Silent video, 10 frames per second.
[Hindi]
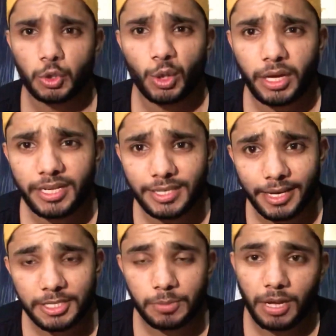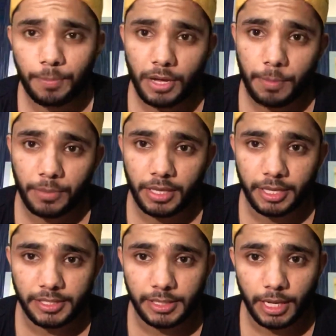सो so गाइज लंच में आपका अपना
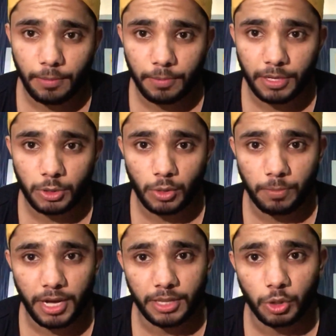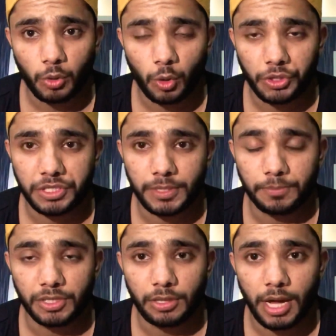देसी आप अपना जो आप खाते हो रोटी
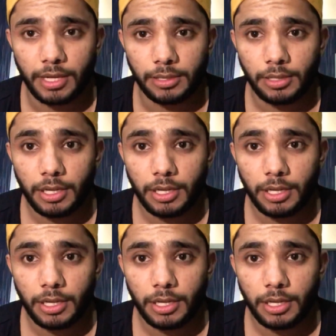सब्जी दाल